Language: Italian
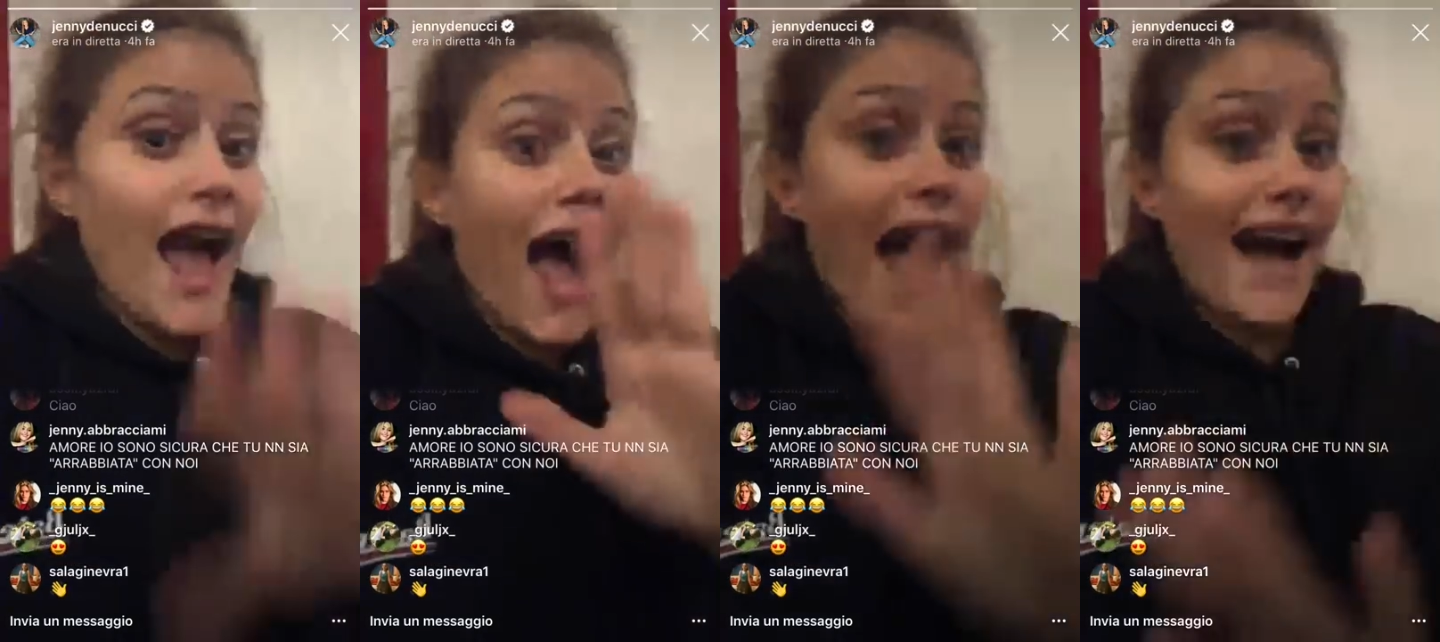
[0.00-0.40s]

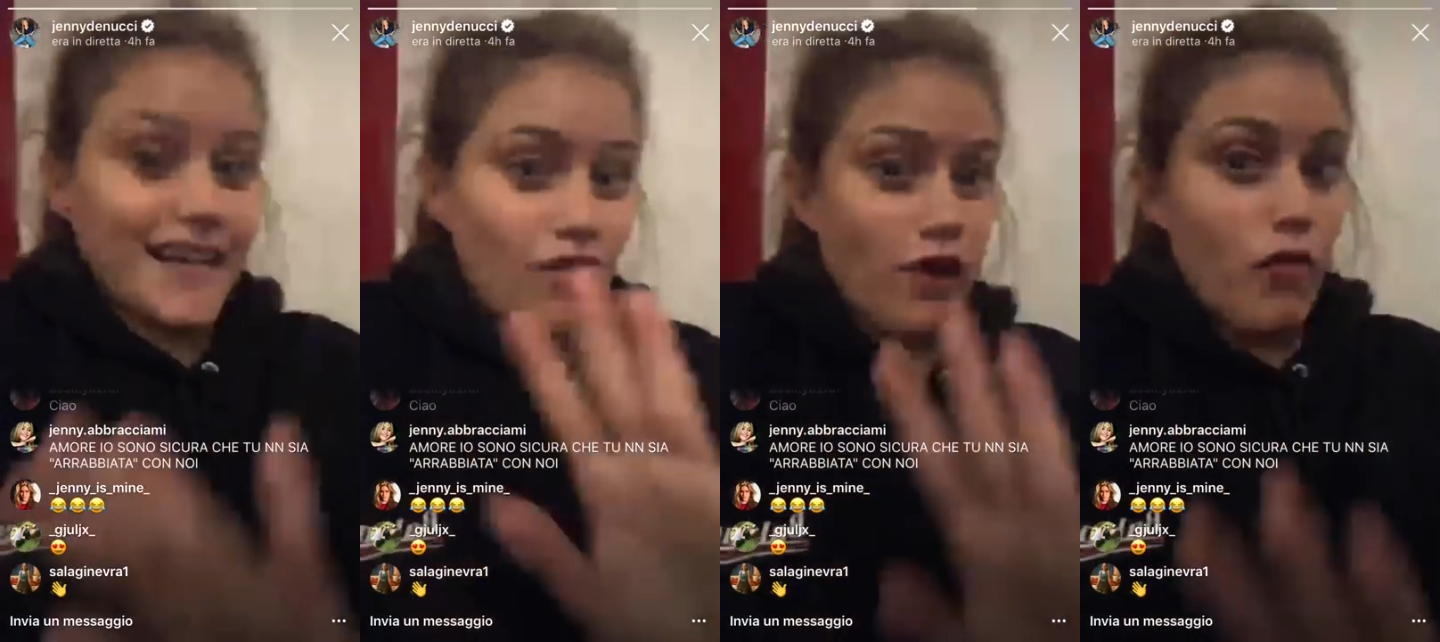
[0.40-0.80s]

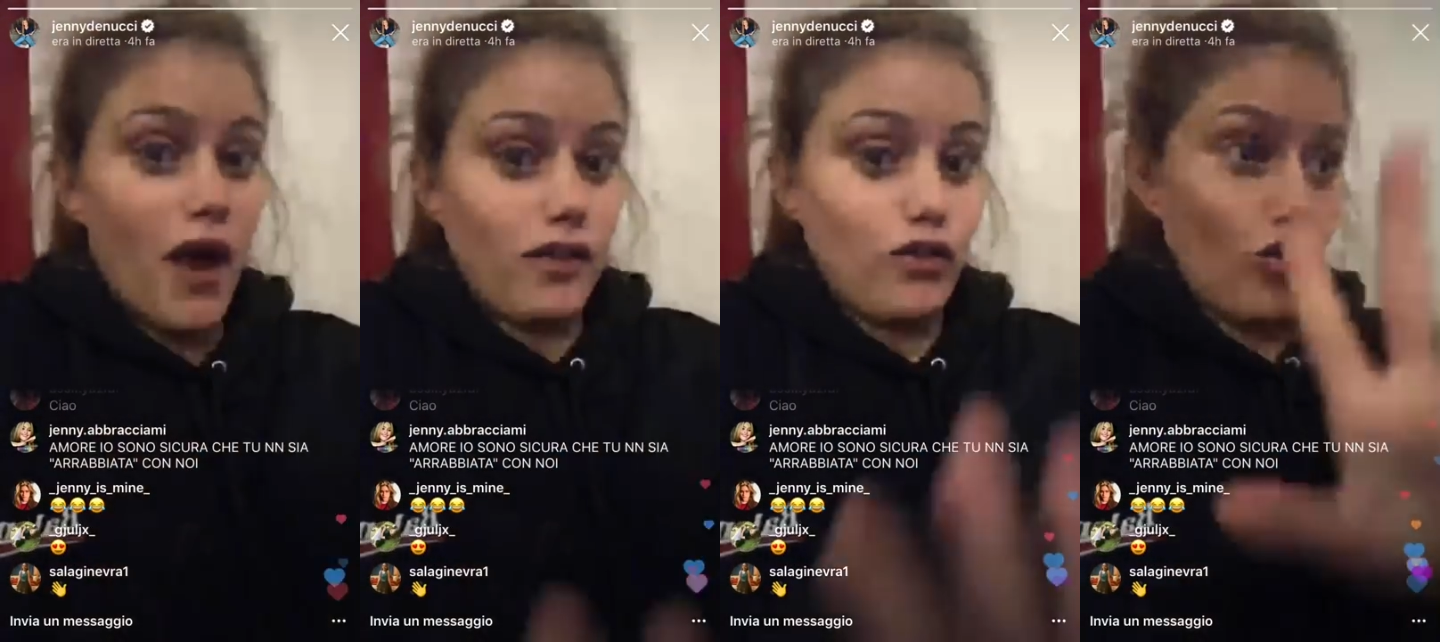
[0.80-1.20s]
anche qui
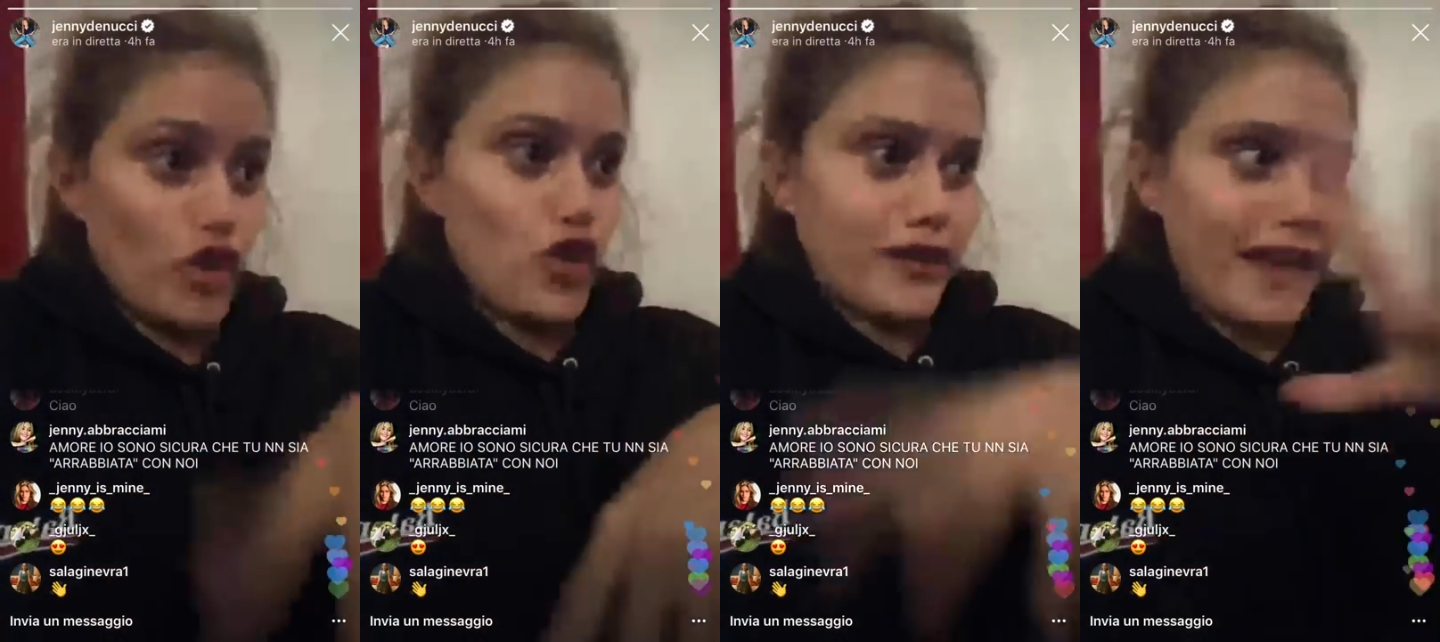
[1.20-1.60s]
quando
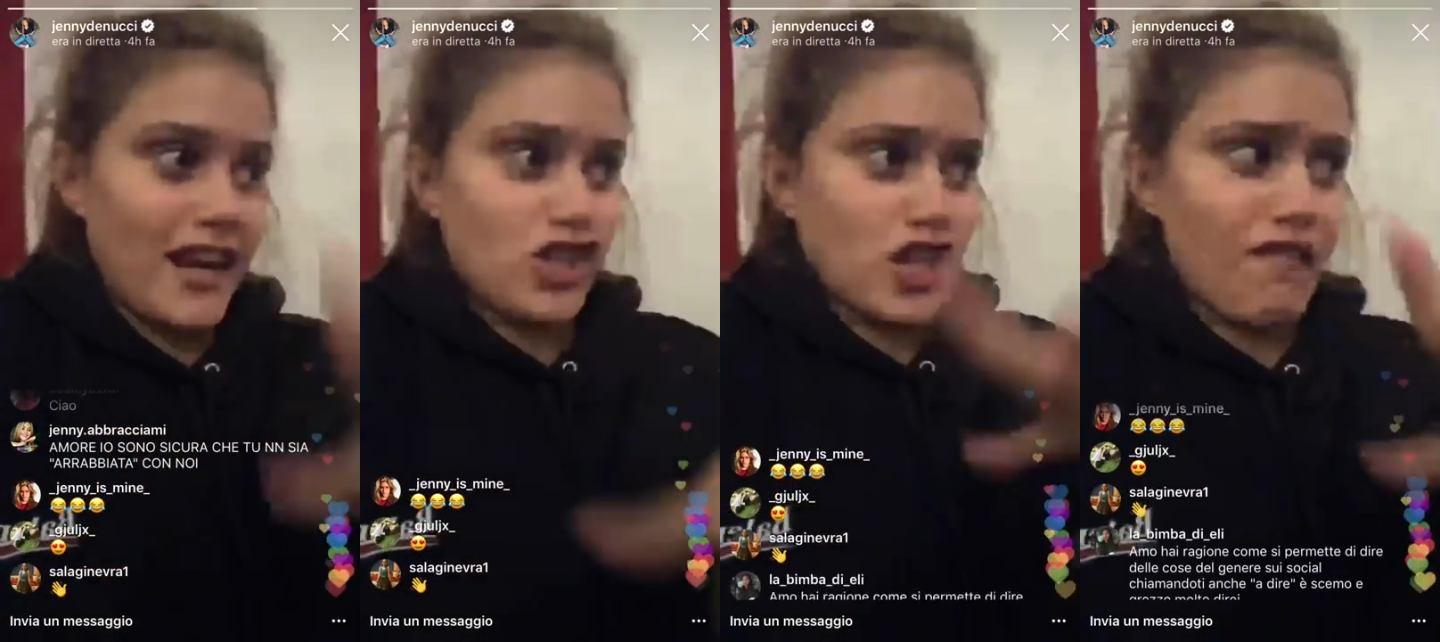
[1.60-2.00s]
io e
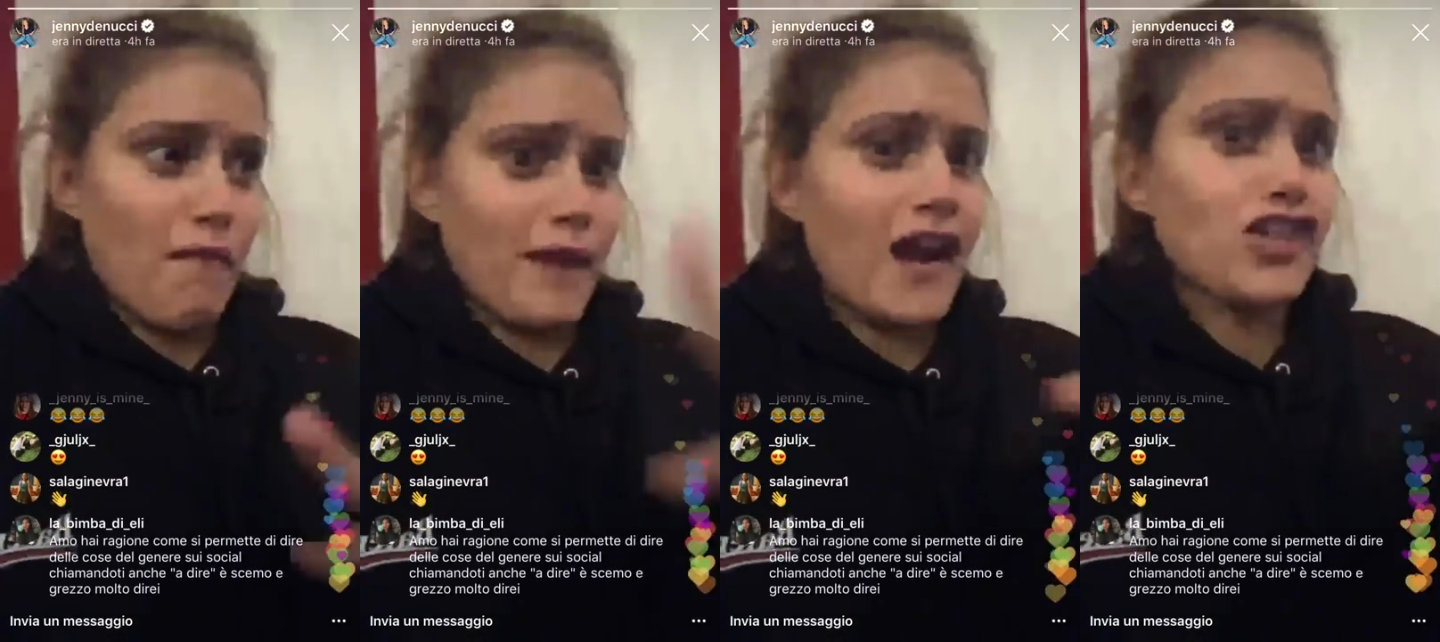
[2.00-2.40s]
Tancredi ci eravamo
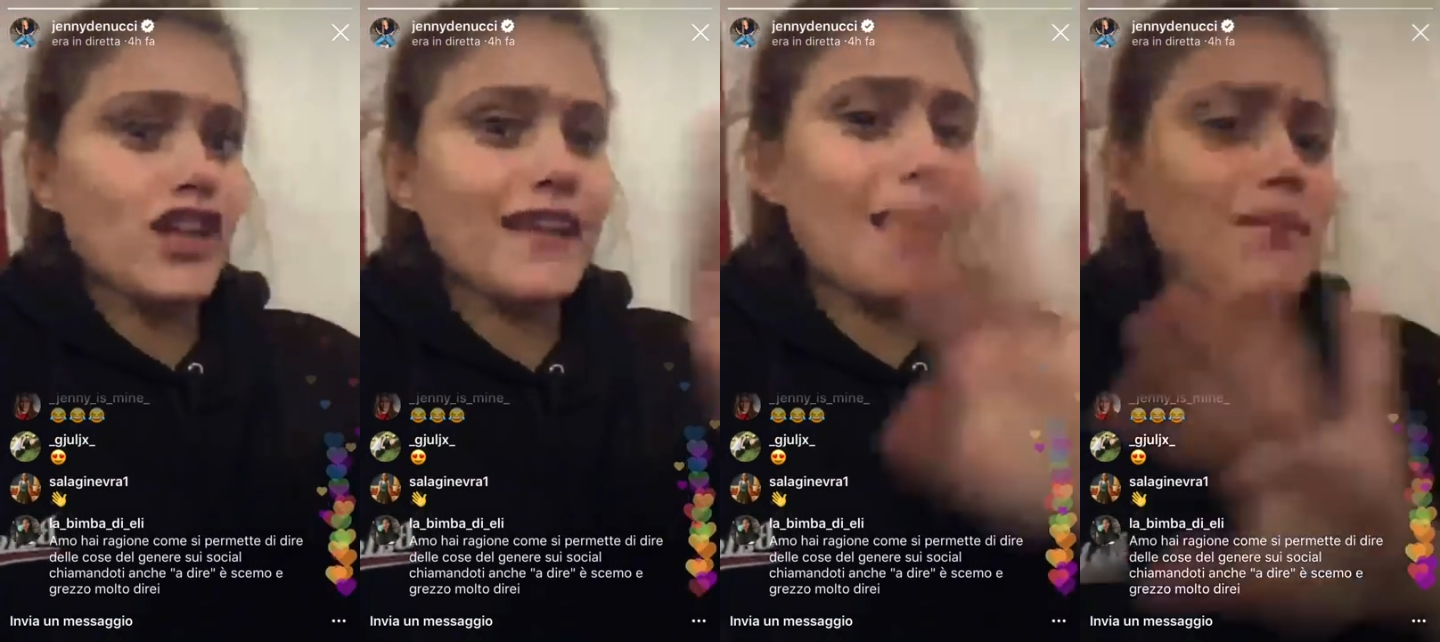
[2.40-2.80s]
appena lasciati, lei mi